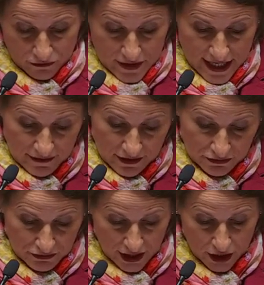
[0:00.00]
vous avez
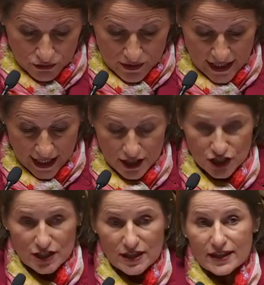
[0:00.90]
fait un
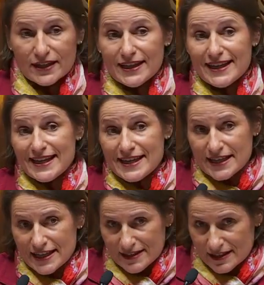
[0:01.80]
usage
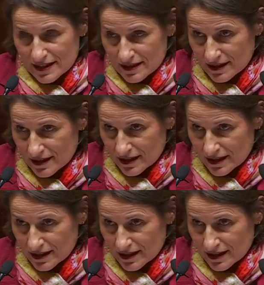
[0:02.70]
inédit